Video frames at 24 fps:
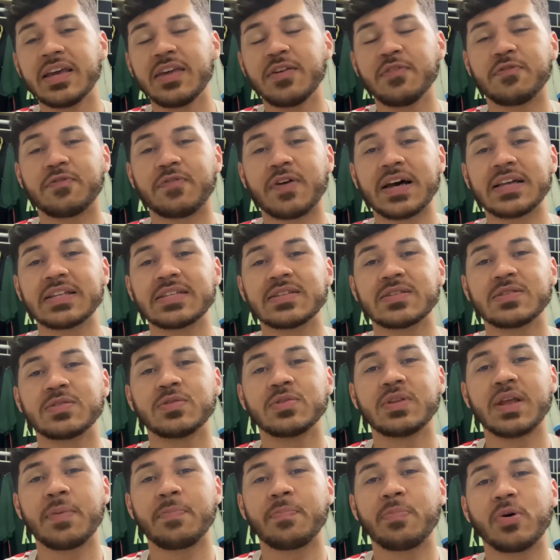e faça seu
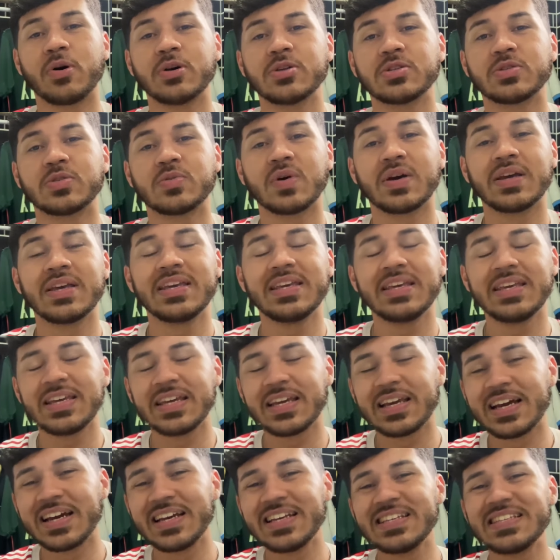depósito aí e
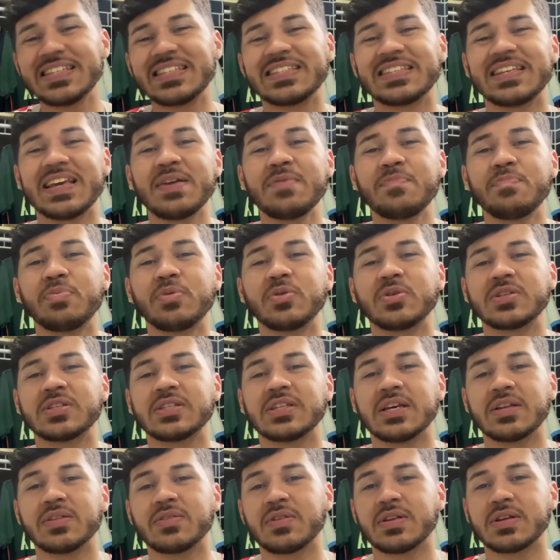ganhe
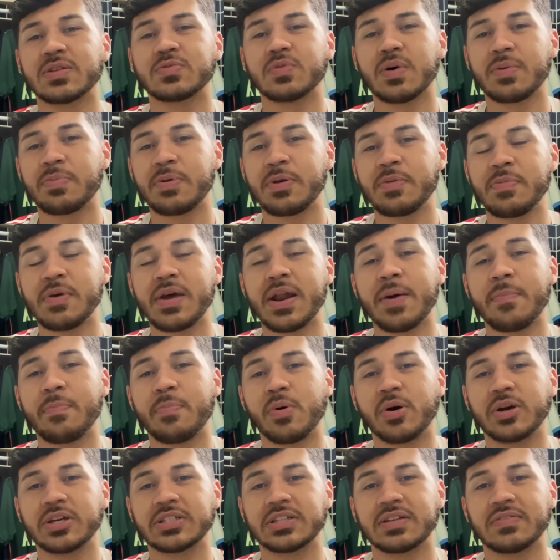100% na sua primeira
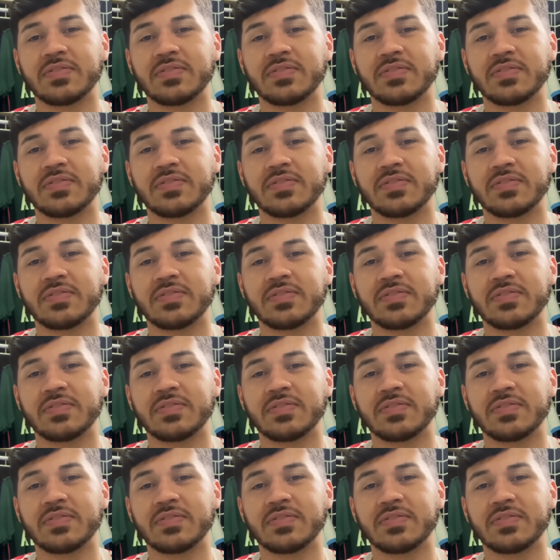aposta,